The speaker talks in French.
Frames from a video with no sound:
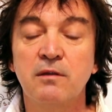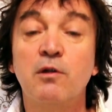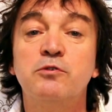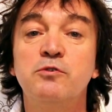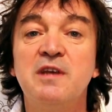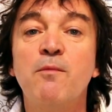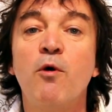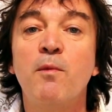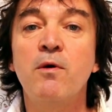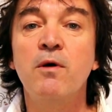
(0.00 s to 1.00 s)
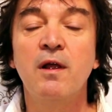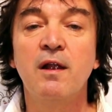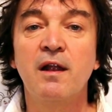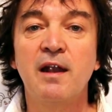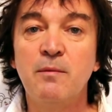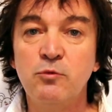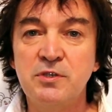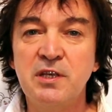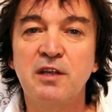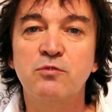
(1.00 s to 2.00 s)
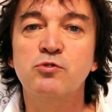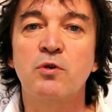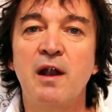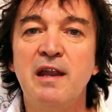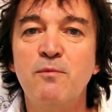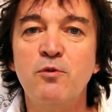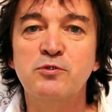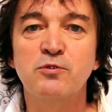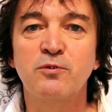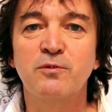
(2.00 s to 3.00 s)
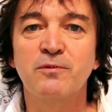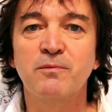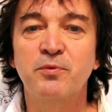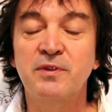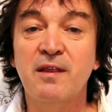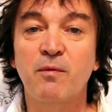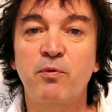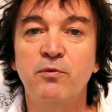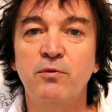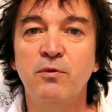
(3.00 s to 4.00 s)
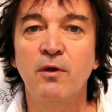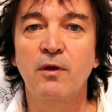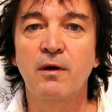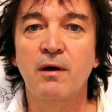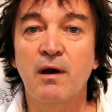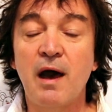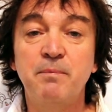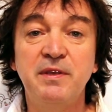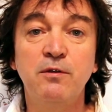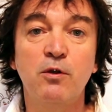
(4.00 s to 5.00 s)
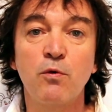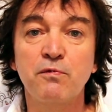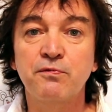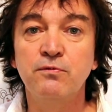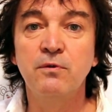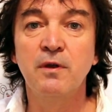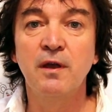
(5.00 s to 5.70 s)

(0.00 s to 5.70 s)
Dans le deuxième roman, la musique est toujours là. Les mots sont peut-être plus rapides, confus.